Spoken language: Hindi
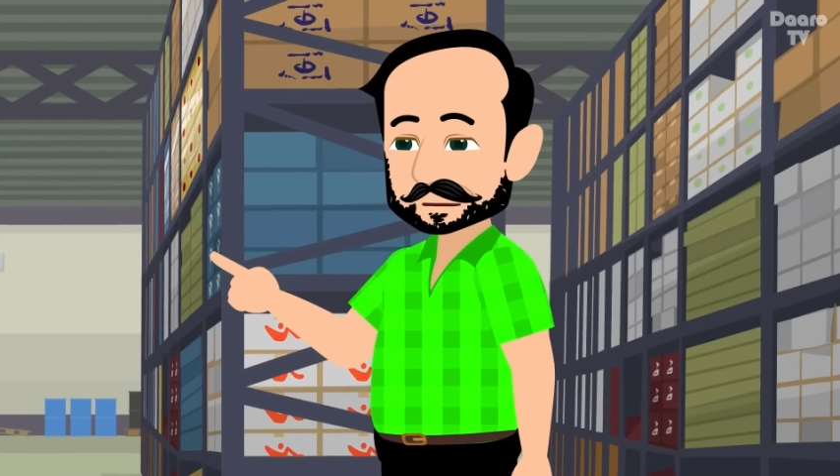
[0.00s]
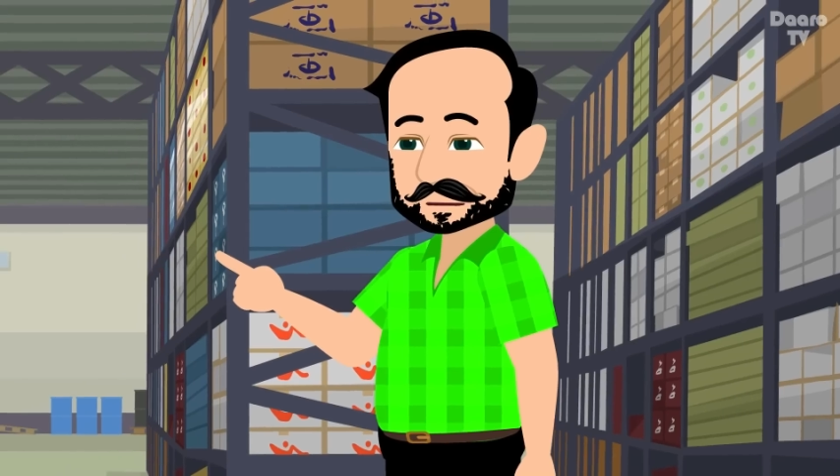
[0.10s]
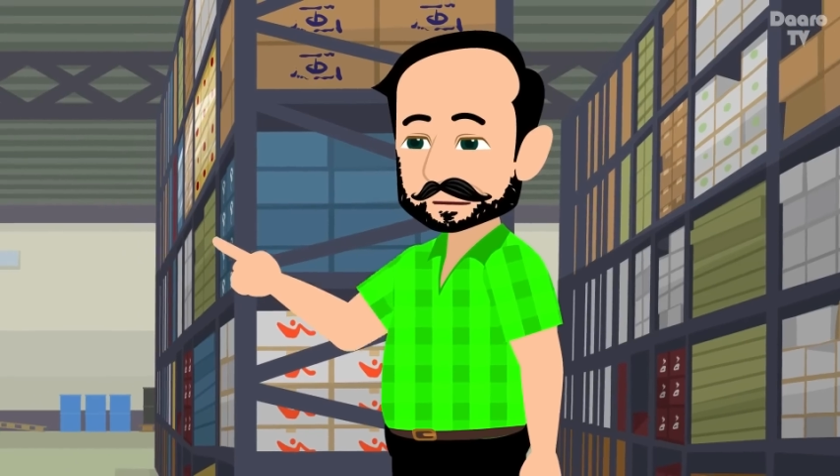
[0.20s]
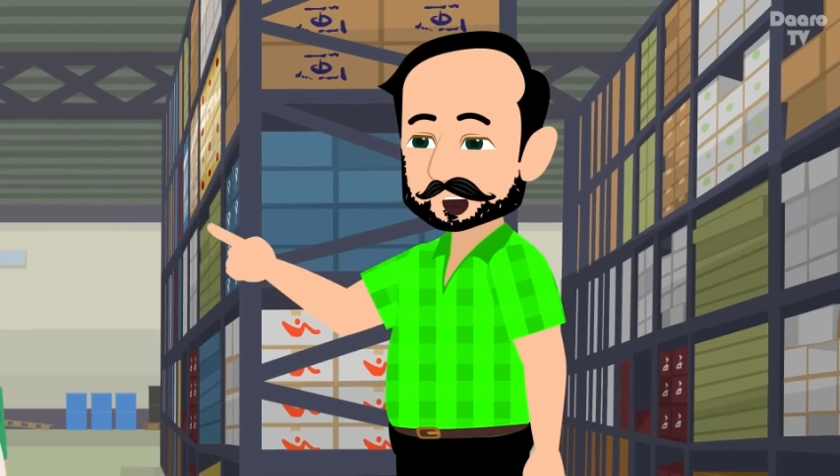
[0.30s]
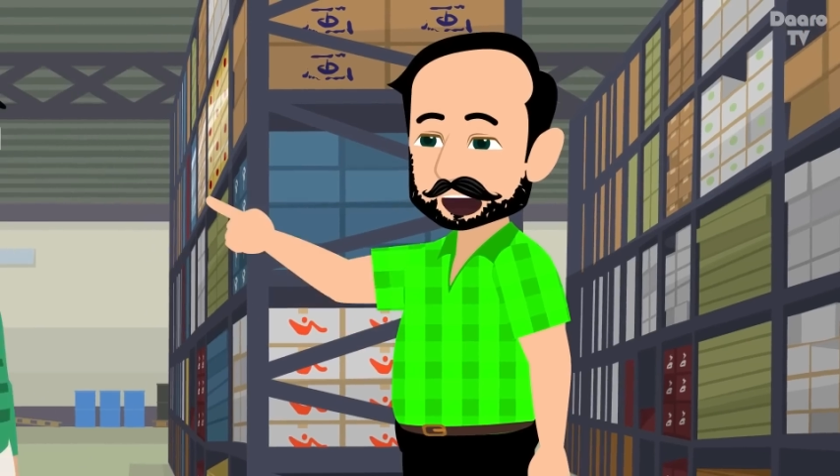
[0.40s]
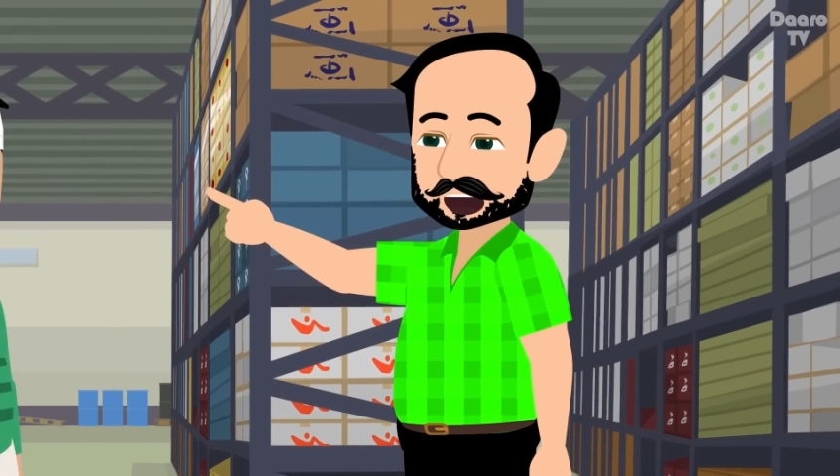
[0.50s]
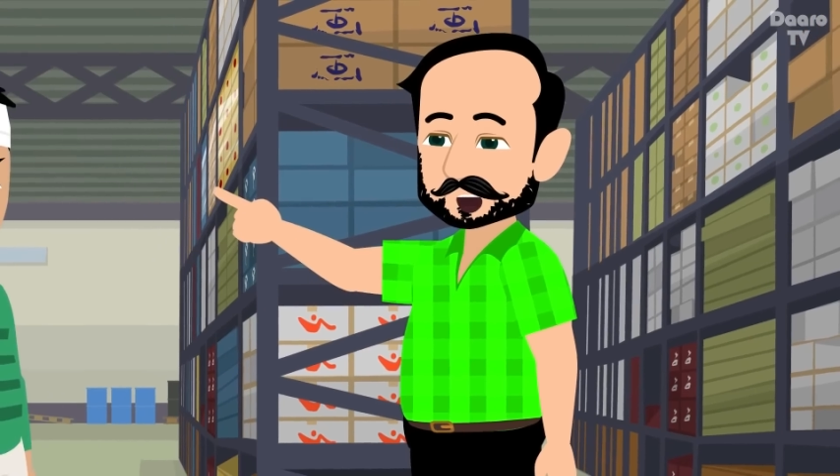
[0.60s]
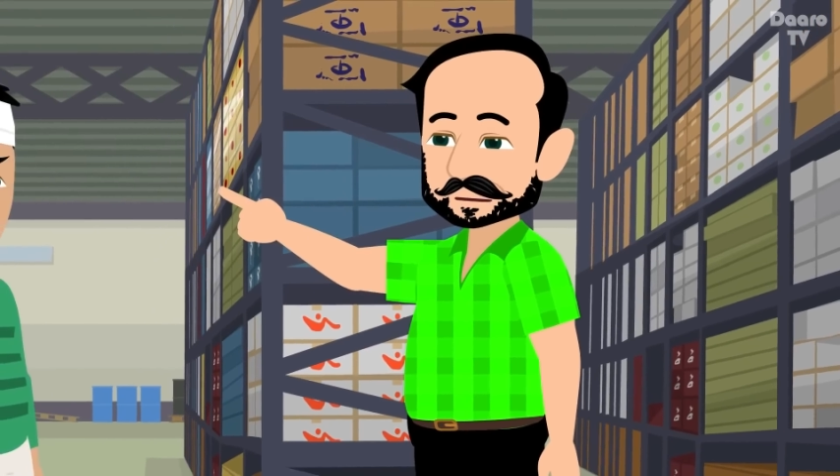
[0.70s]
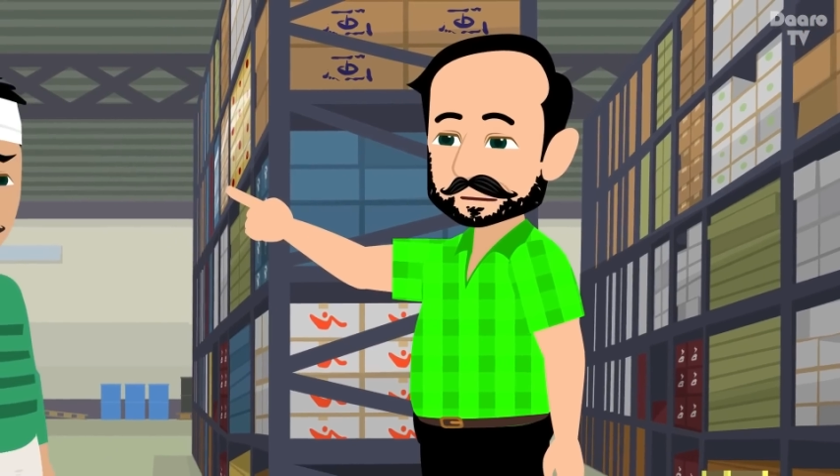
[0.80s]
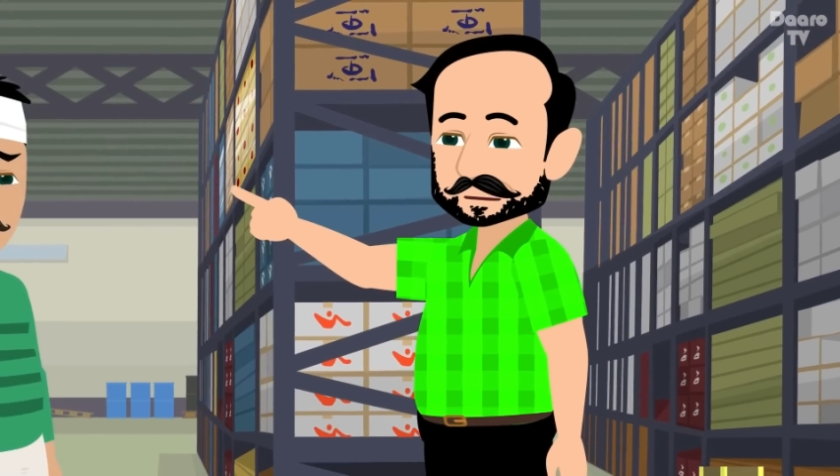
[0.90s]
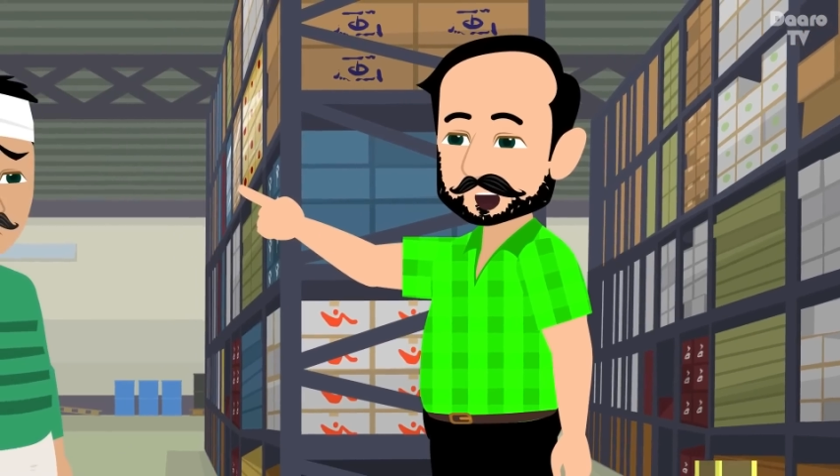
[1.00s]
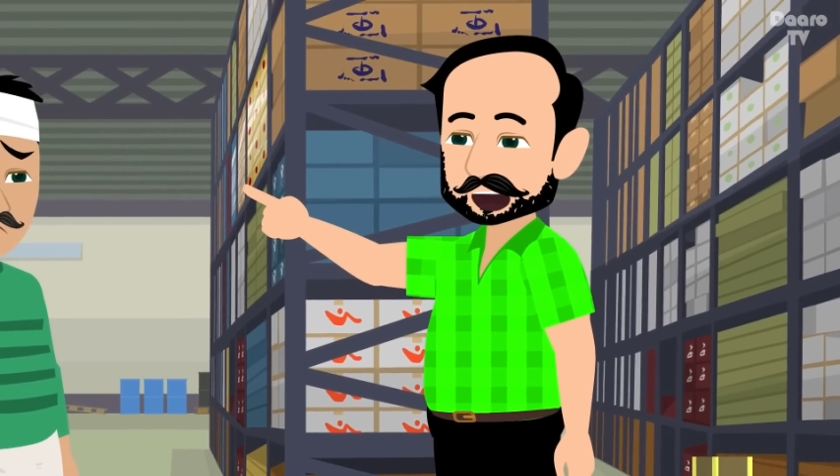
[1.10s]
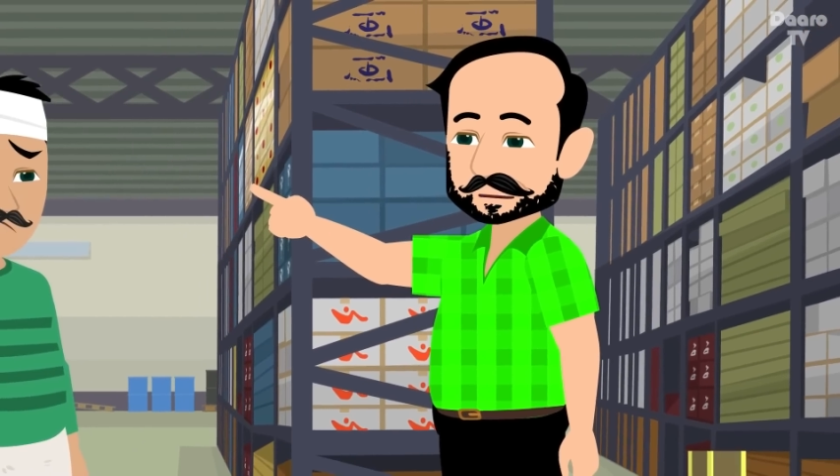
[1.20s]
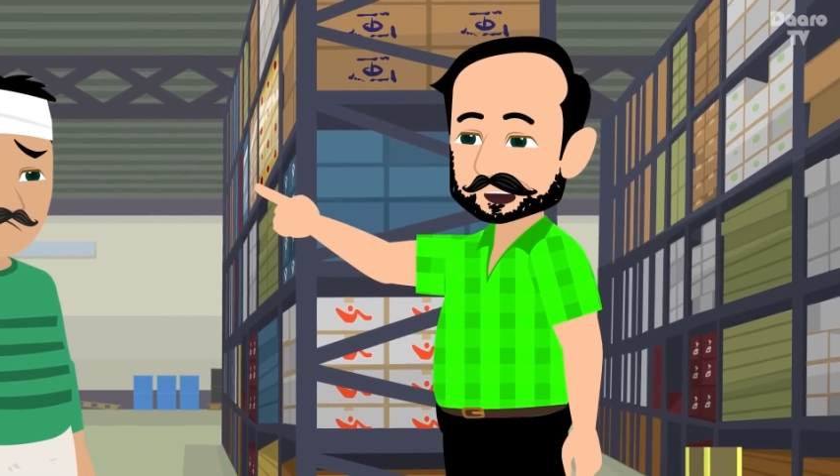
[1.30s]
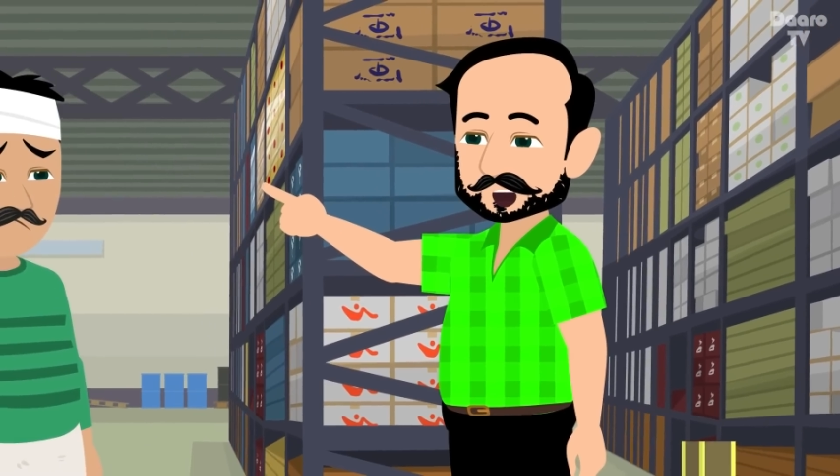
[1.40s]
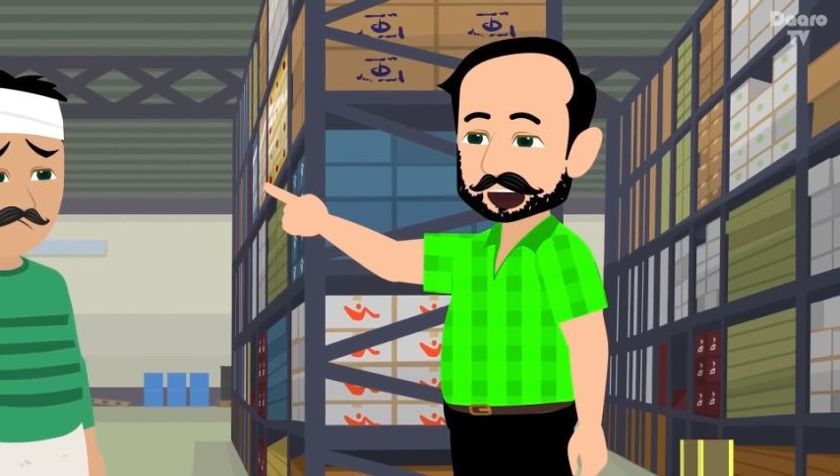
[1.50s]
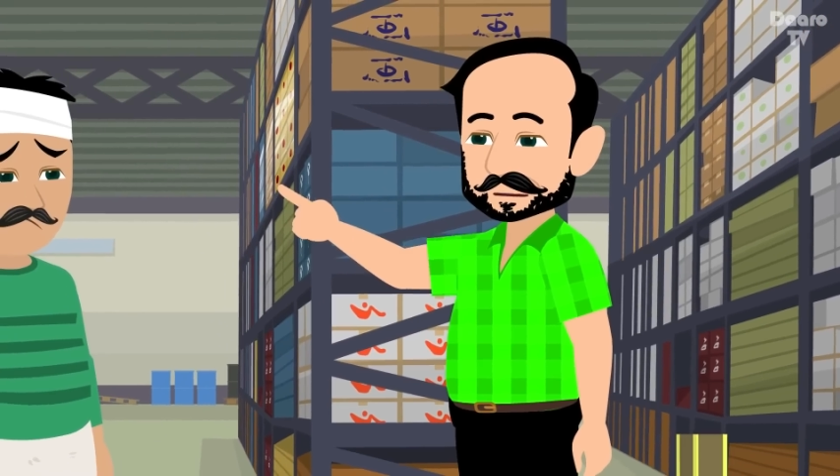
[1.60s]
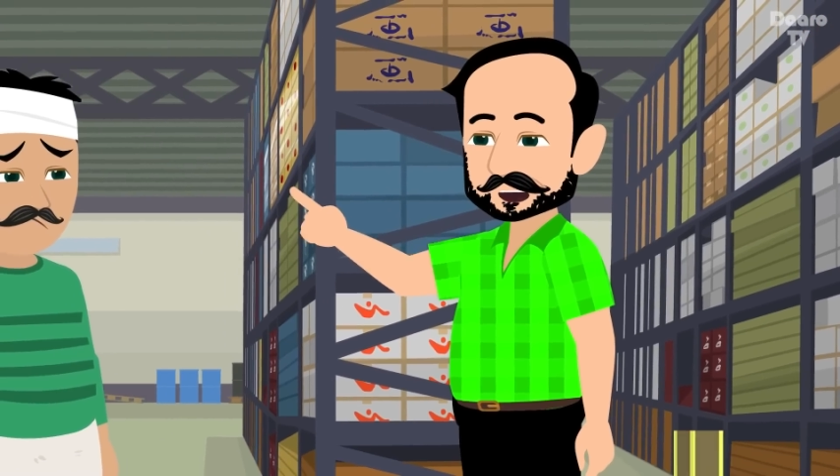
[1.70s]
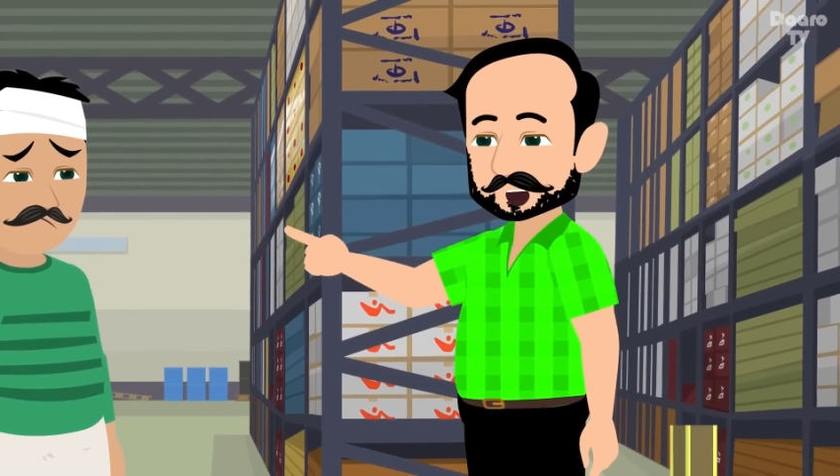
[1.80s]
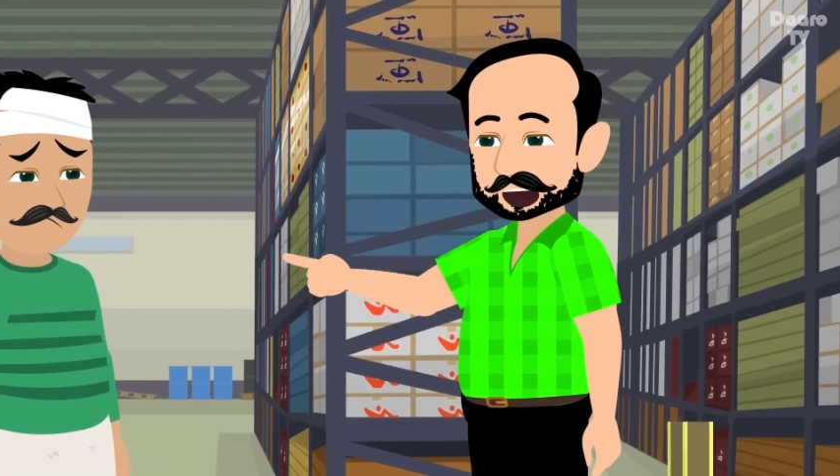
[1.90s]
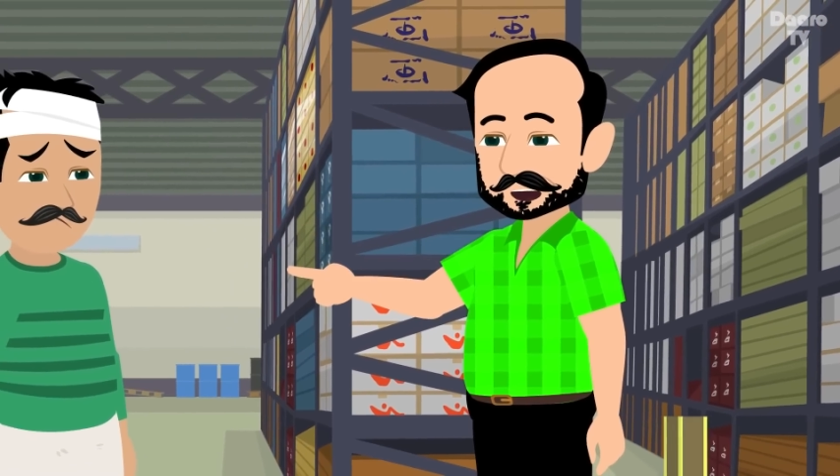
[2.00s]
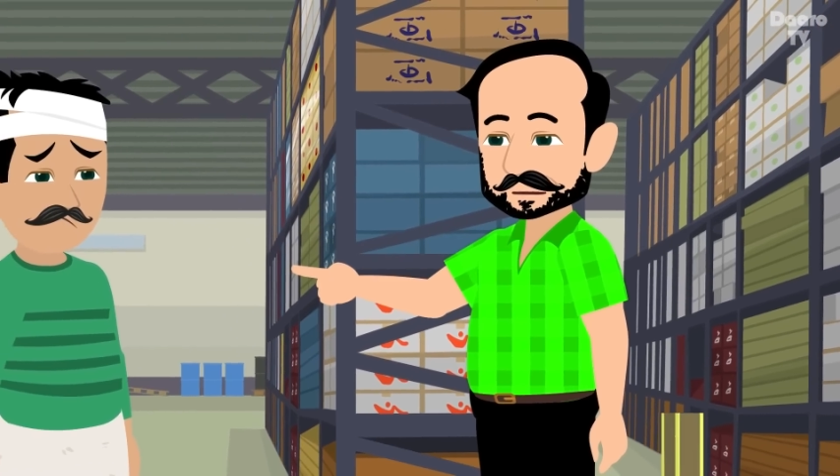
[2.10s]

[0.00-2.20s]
वो जिस फैक्ट्री में काम किया करता